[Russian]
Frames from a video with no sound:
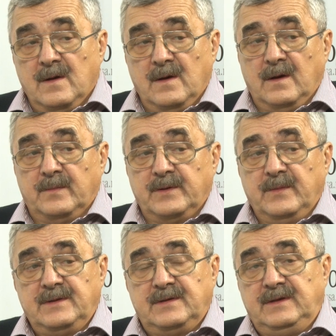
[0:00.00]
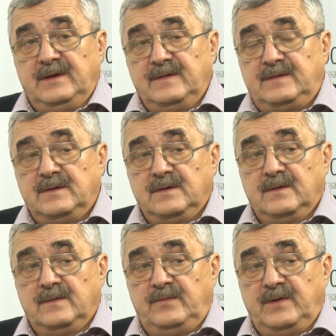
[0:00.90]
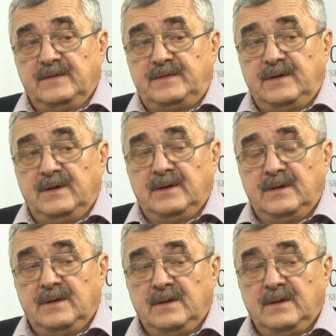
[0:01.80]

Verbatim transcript: А, понимаете, есть версия,